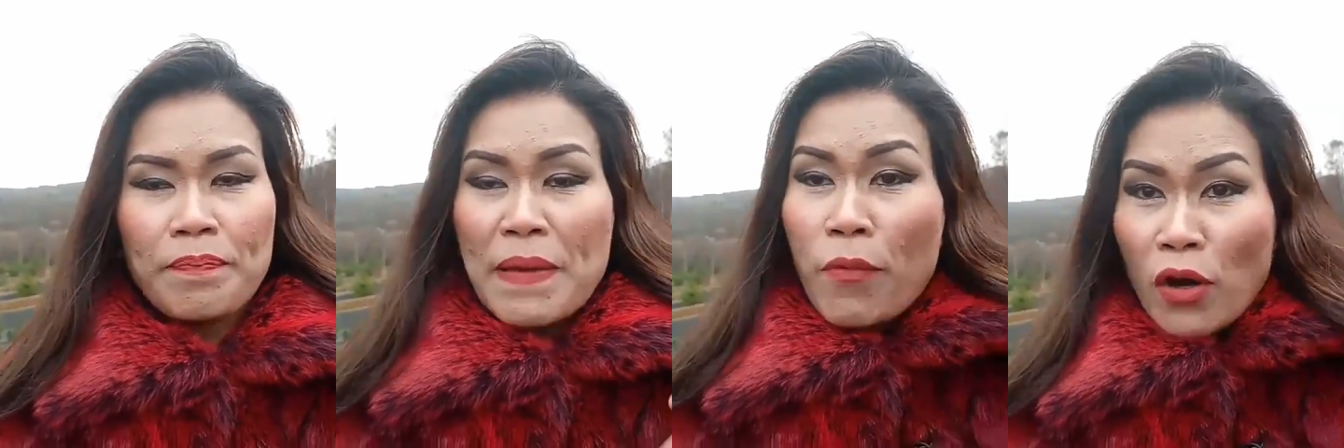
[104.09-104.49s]

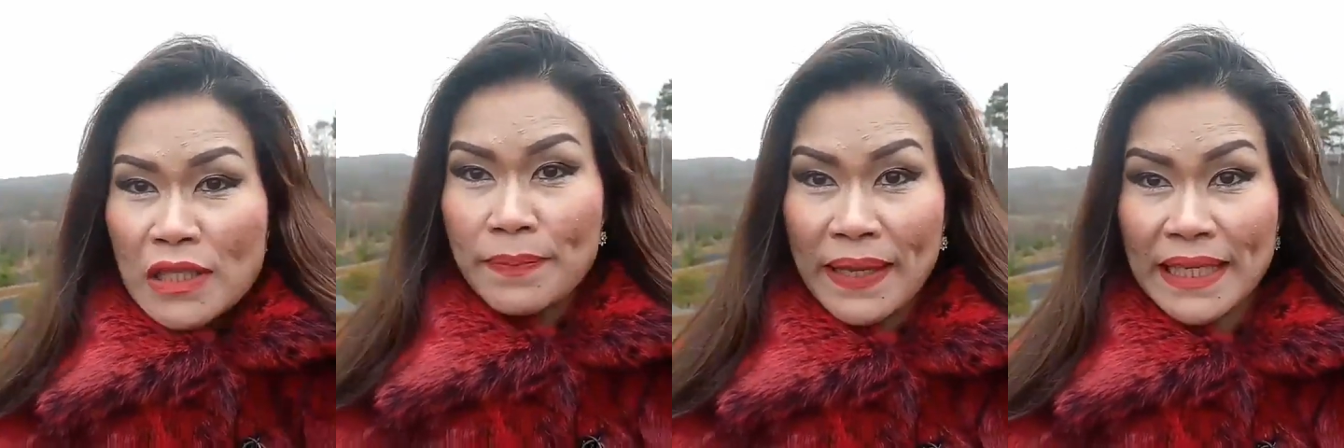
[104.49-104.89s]
ไปบวก
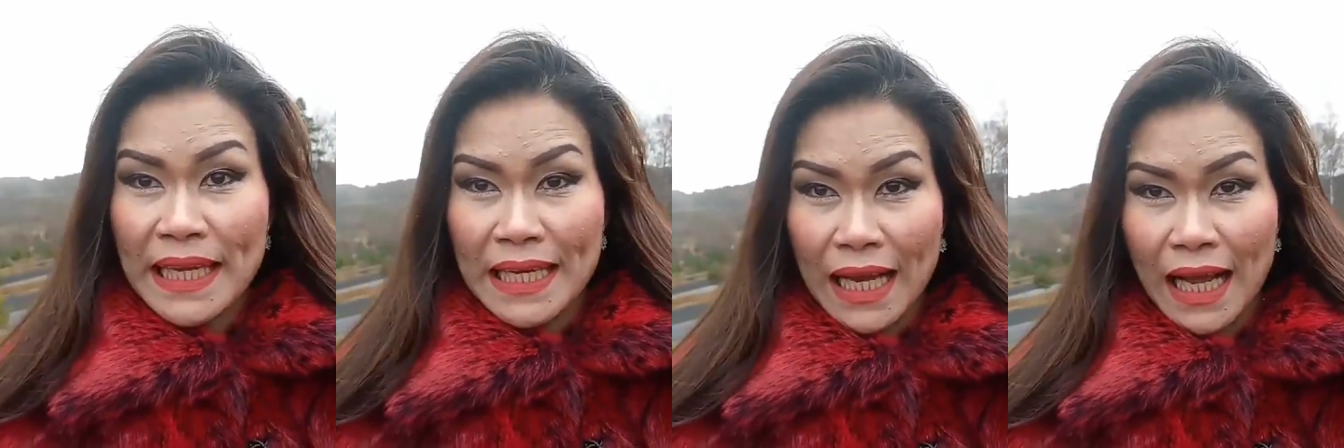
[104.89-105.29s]
สิบทัน
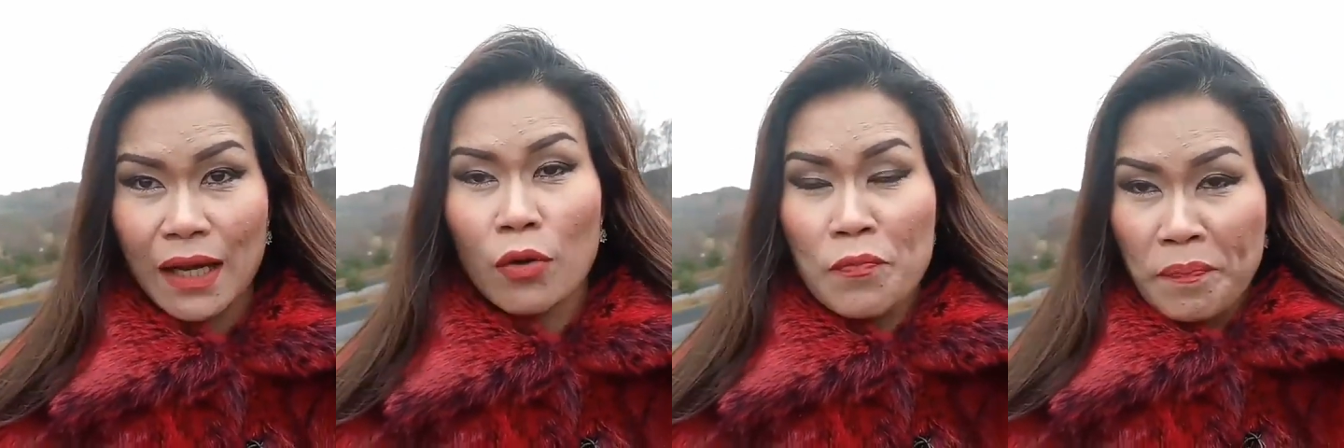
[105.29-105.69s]
ทีนะคะ
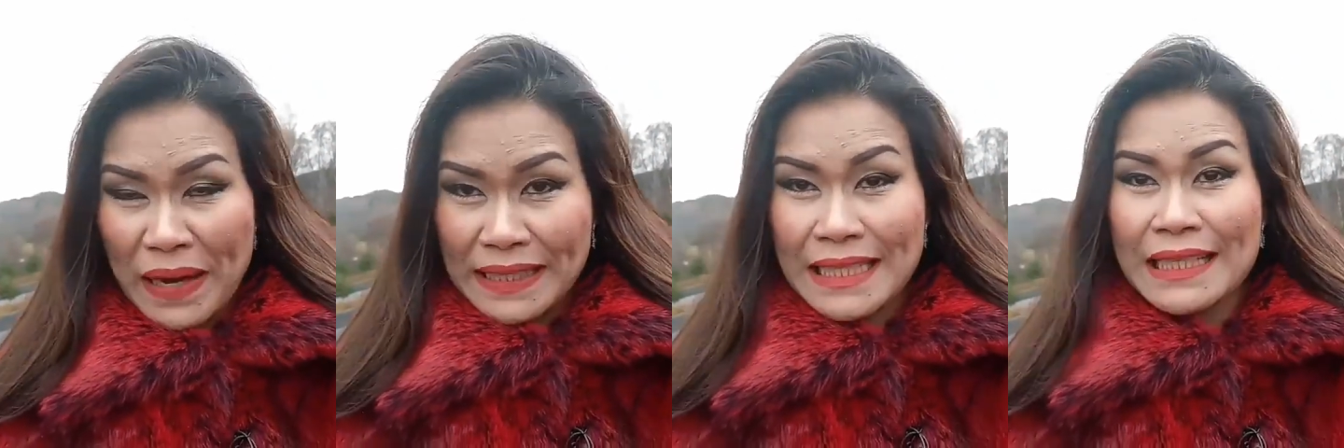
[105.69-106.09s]
คุณไป
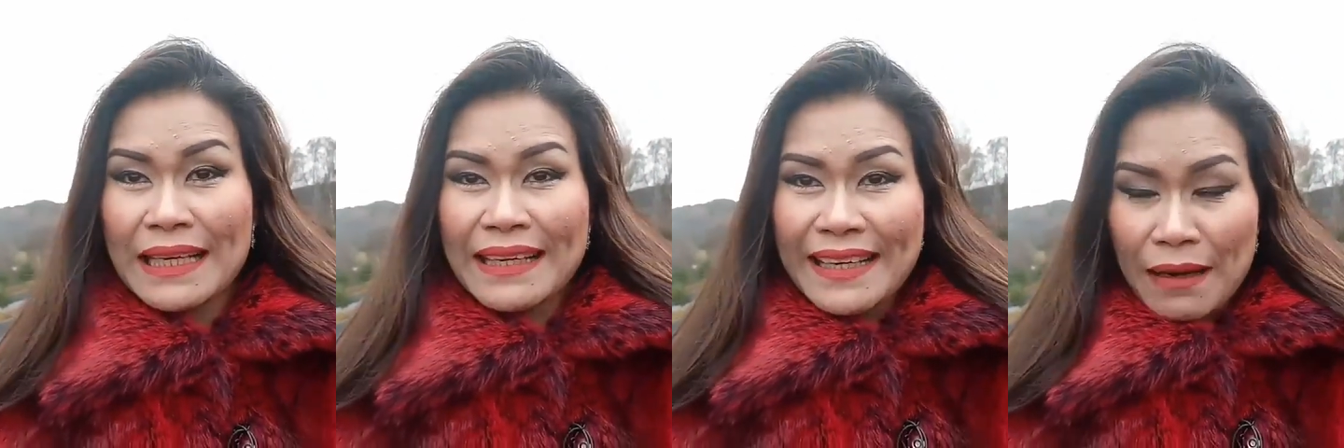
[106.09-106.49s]
ที
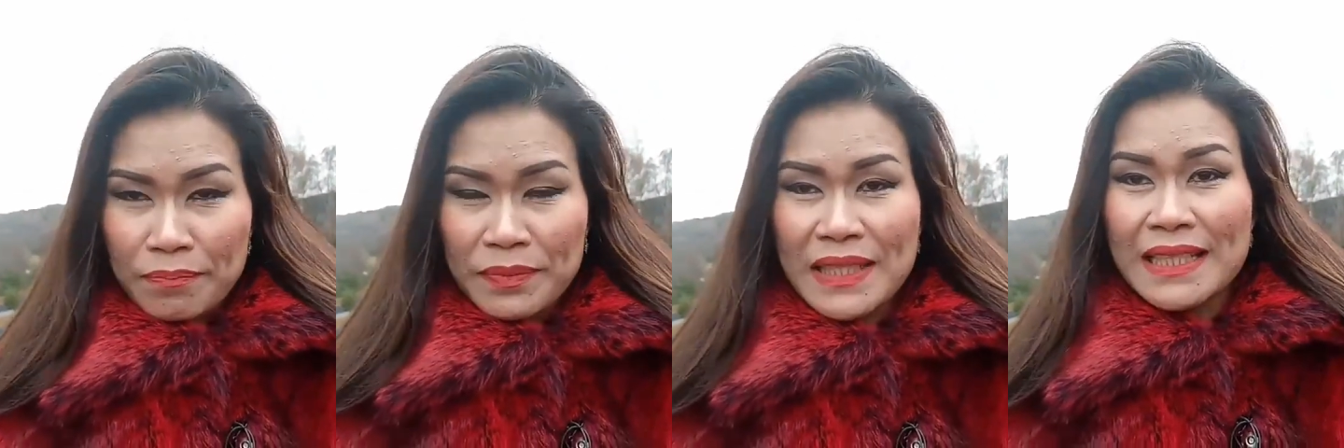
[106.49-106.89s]
ละระดับ
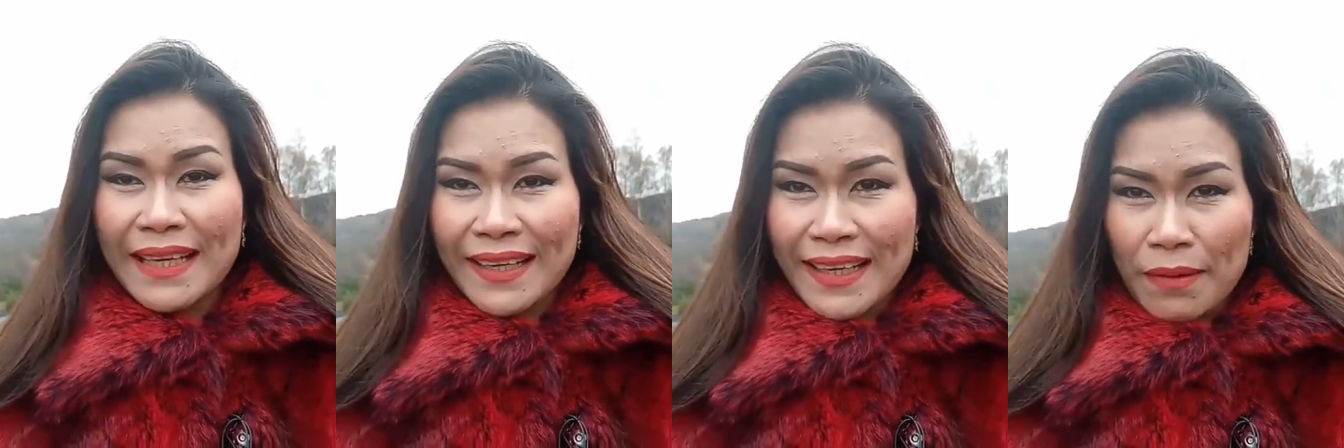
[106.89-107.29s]
ทีละ
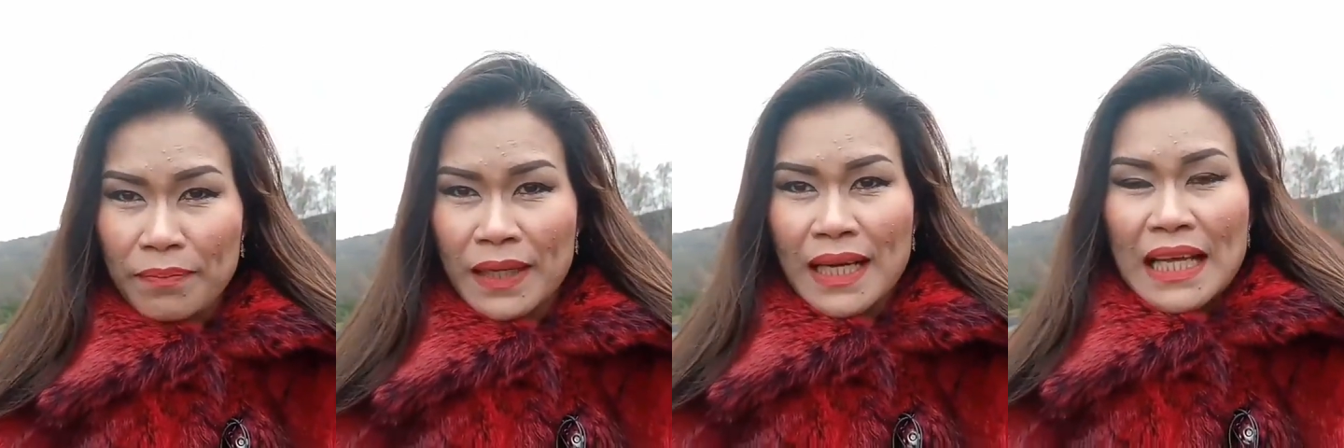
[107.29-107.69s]
ระดับ
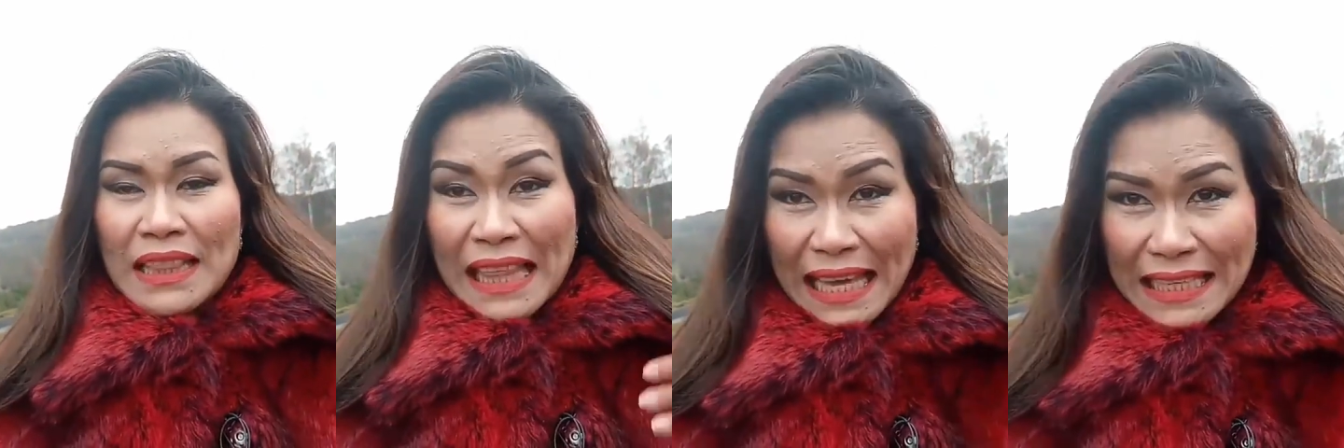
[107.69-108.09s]

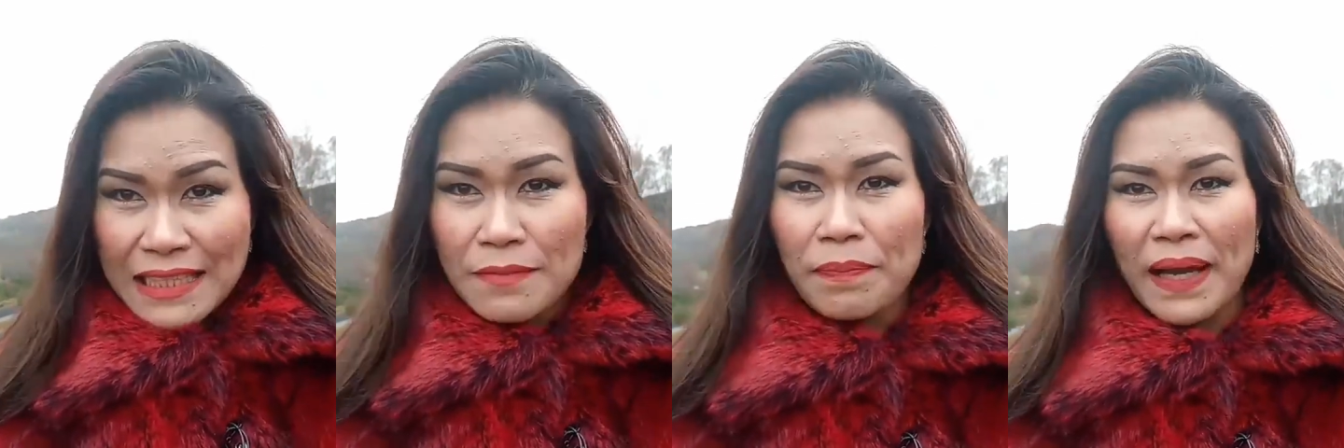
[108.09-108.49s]
ไต่
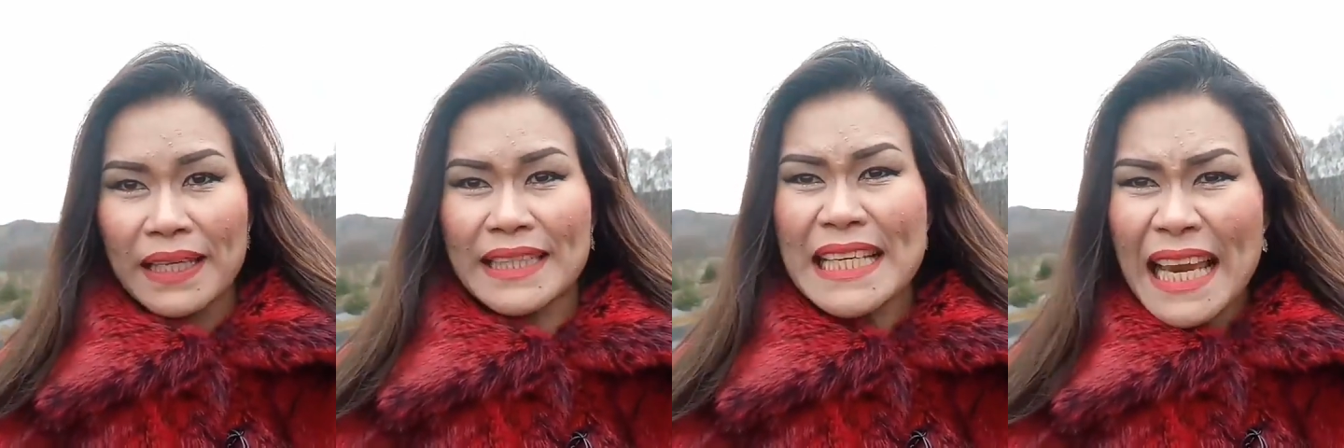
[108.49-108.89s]
ขึ้นไป
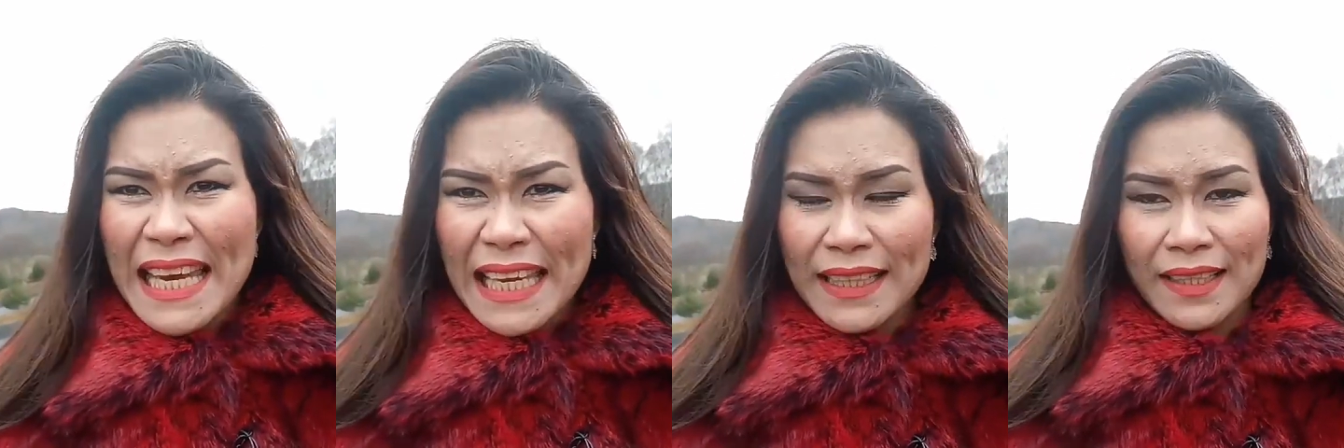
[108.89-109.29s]
ทีละ
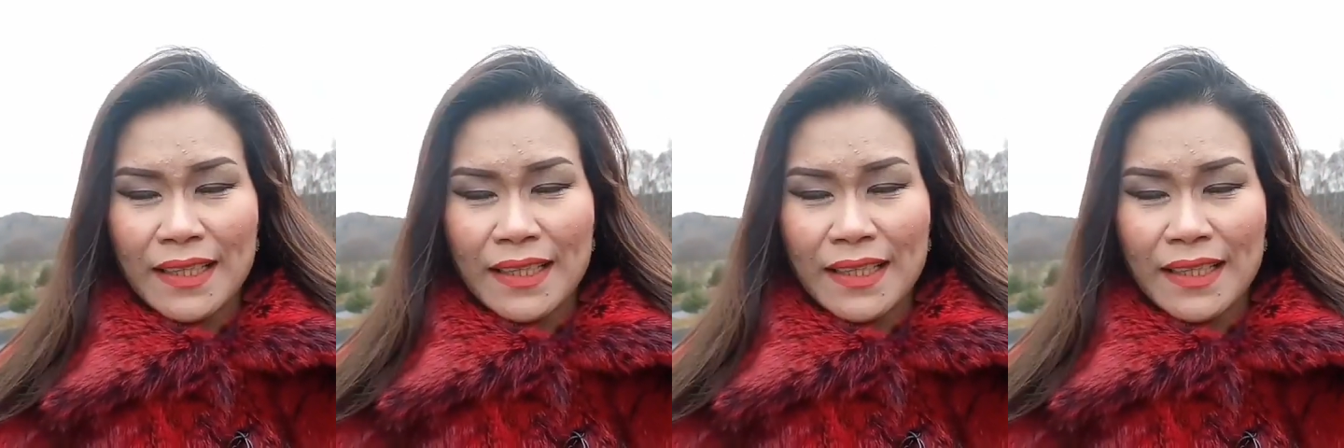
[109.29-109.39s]
นิด